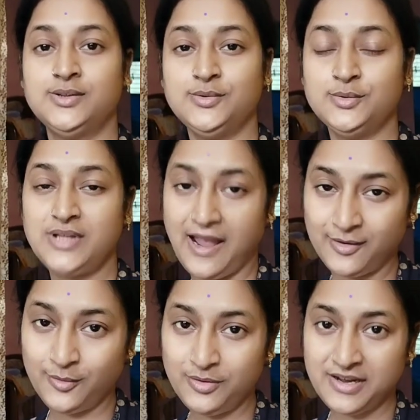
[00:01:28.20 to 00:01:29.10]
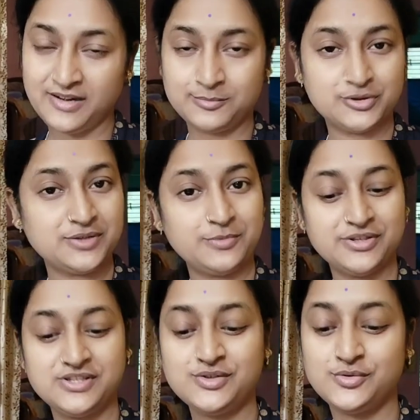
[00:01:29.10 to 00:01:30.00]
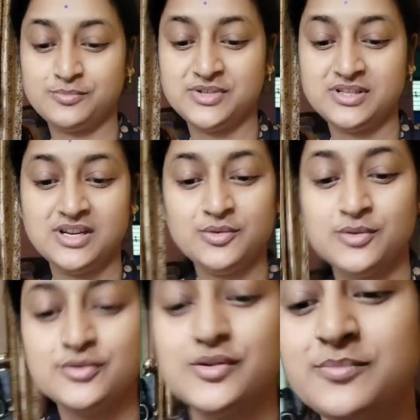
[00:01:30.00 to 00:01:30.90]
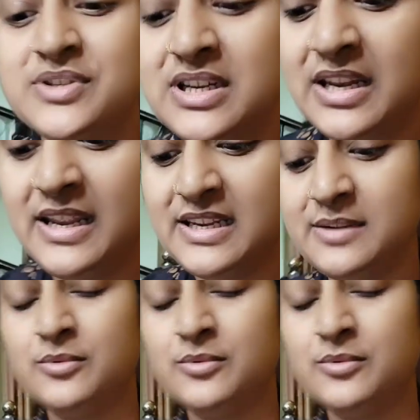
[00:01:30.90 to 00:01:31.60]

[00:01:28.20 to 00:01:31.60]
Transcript: তো দেখো এখানে বসে পড়েছি সবজি নিয়ে কোনো সবজিই নেই কি